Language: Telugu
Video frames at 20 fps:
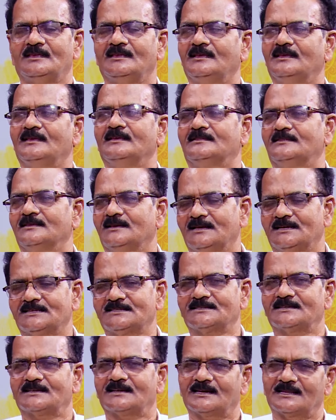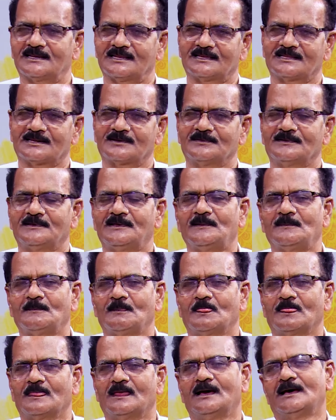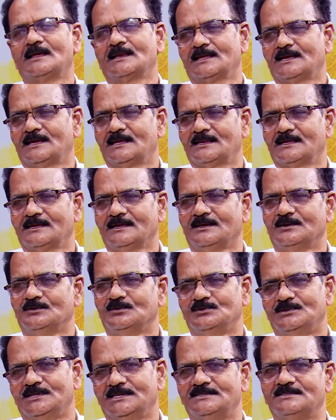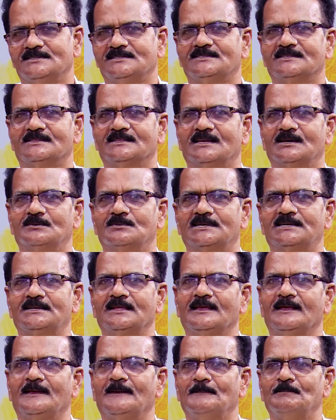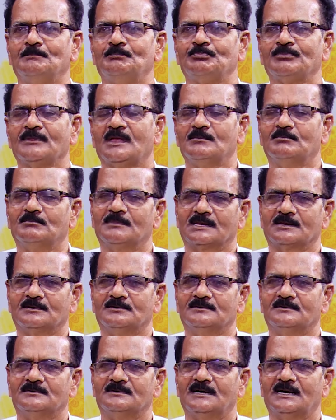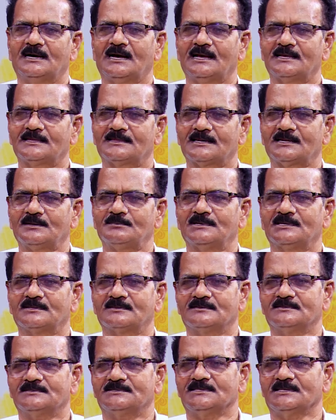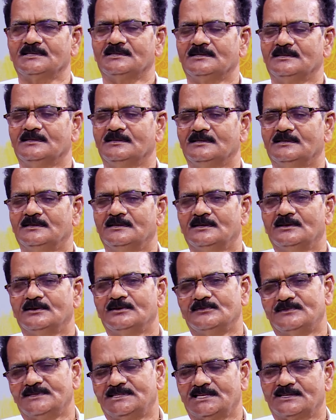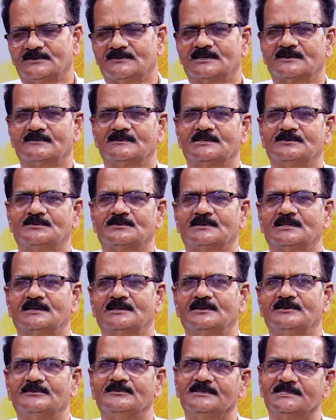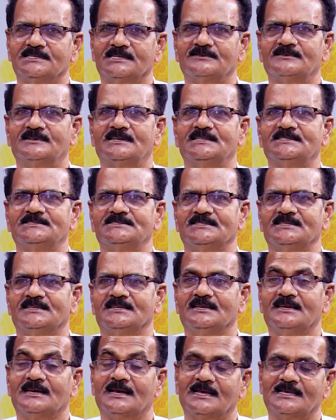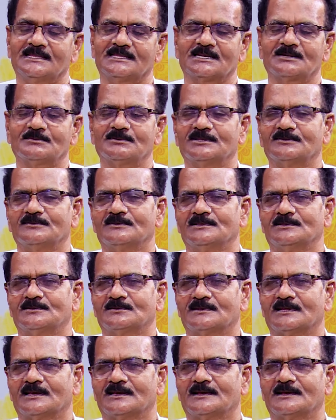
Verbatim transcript: ఈ ఇతిహాసం కార్యక్రమే ఆలయాలకి ఉద్దేశించింది కాబట్టి మనం హైదరాబాద్ నుంచి విజయవాడ వెళ్తున్నా విజయవాడ నుంచి హైదరాబాద్ వెళ్తున్న